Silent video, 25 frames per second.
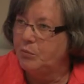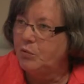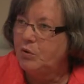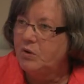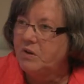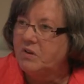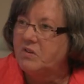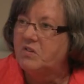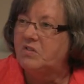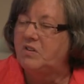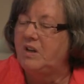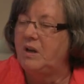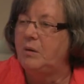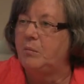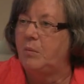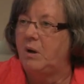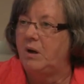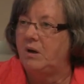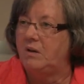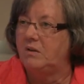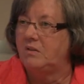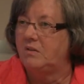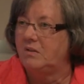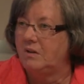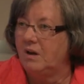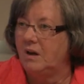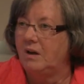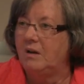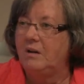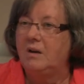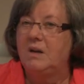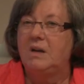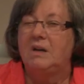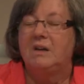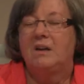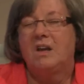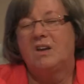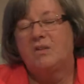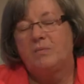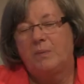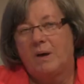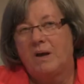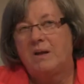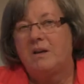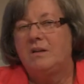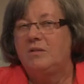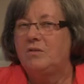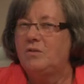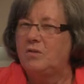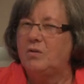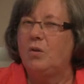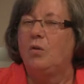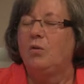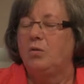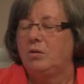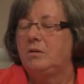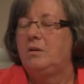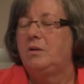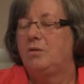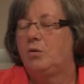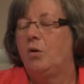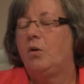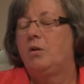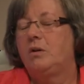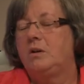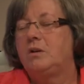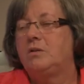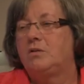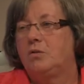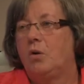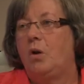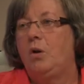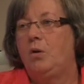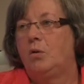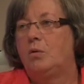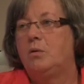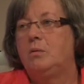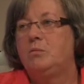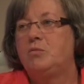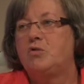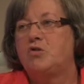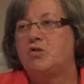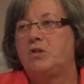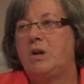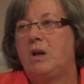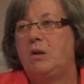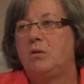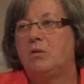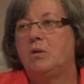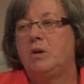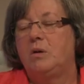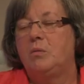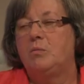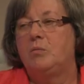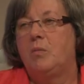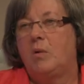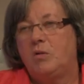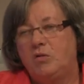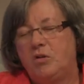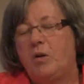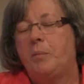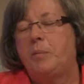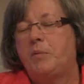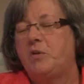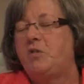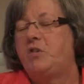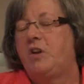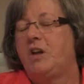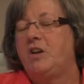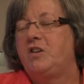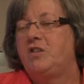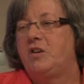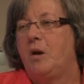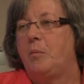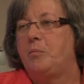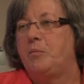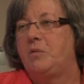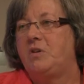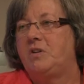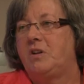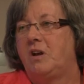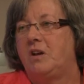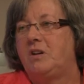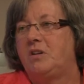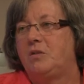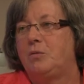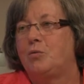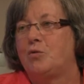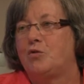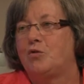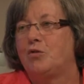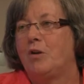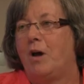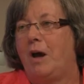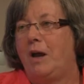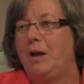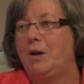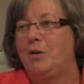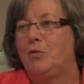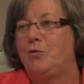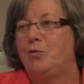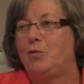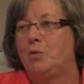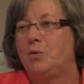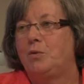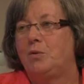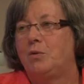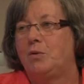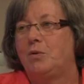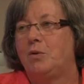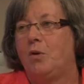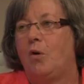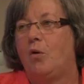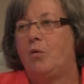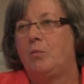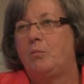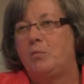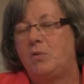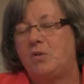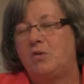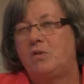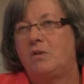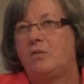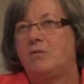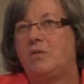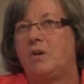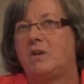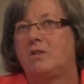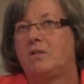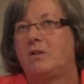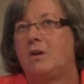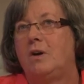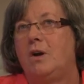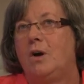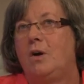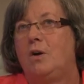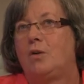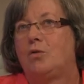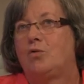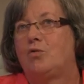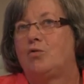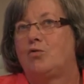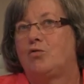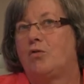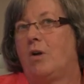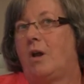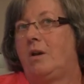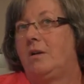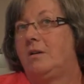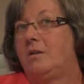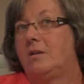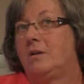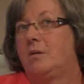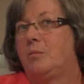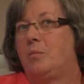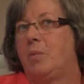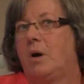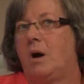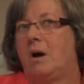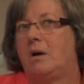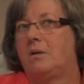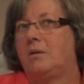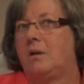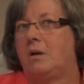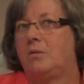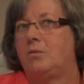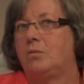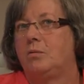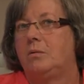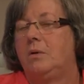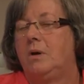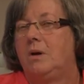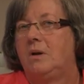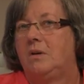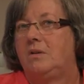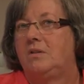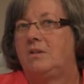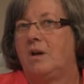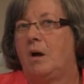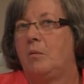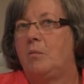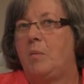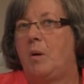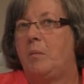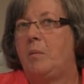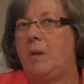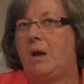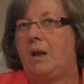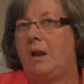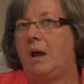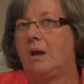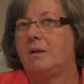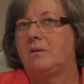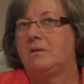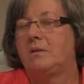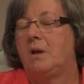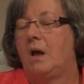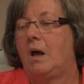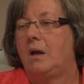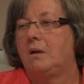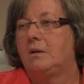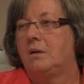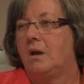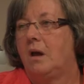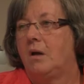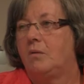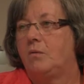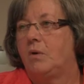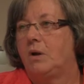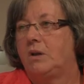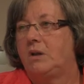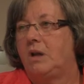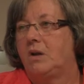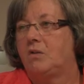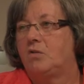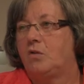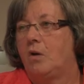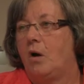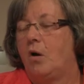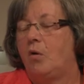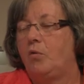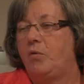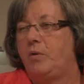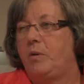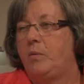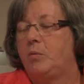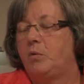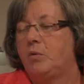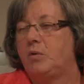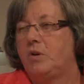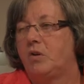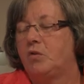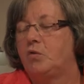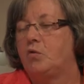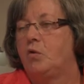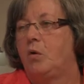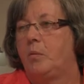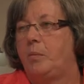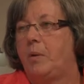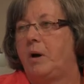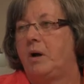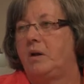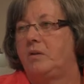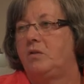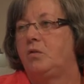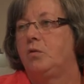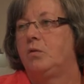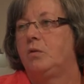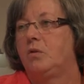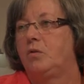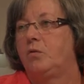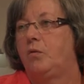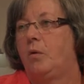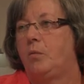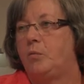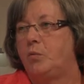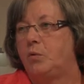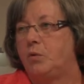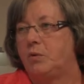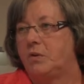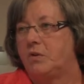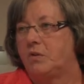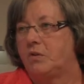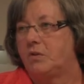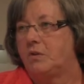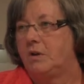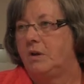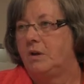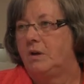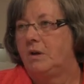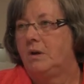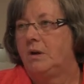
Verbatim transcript: Bundesthema ist. Ja? Das war doch eine deutlich dolle Umstellung. Ich, ja, ich denke, ich habe mich da inzwischen reingefunden und auch ein bisschen was zustande gebracht. Also ich sage mal, mein erster Antrag war der zur Aufhebung des Kooperationsverbotes.